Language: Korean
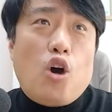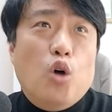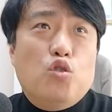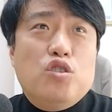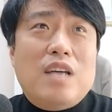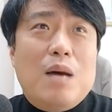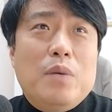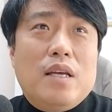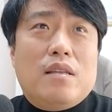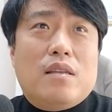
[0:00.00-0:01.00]
거주자
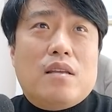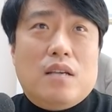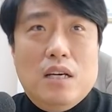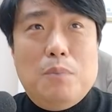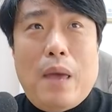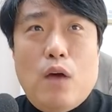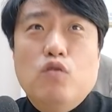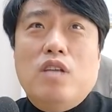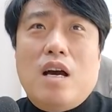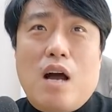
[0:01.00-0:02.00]
및 그
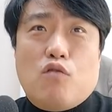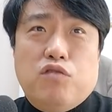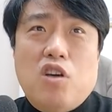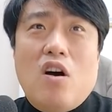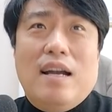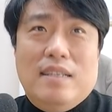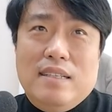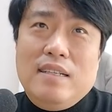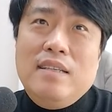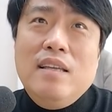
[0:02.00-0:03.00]
배우자가
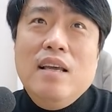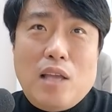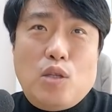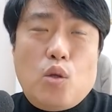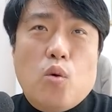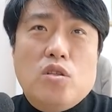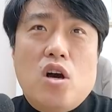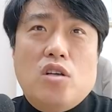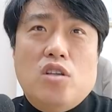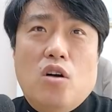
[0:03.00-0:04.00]
구성하는
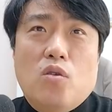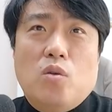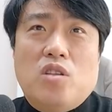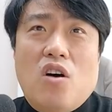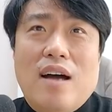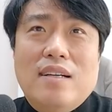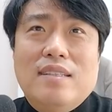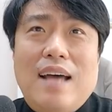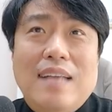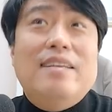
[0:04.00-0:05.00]
대통령령으로
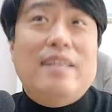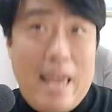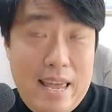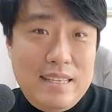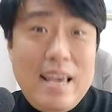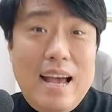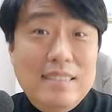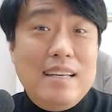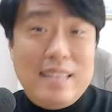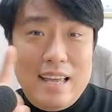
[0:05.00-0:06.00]
정하는 한 세대,
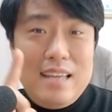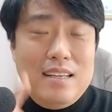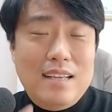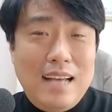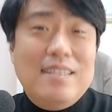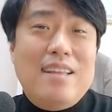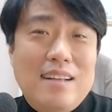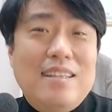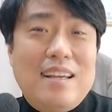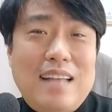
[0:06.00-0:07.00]
한
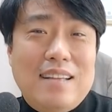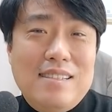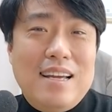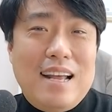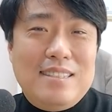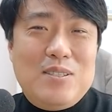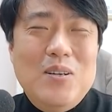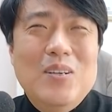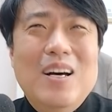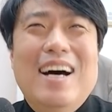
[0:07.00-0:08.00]
세대는 다들 잘 아시죠?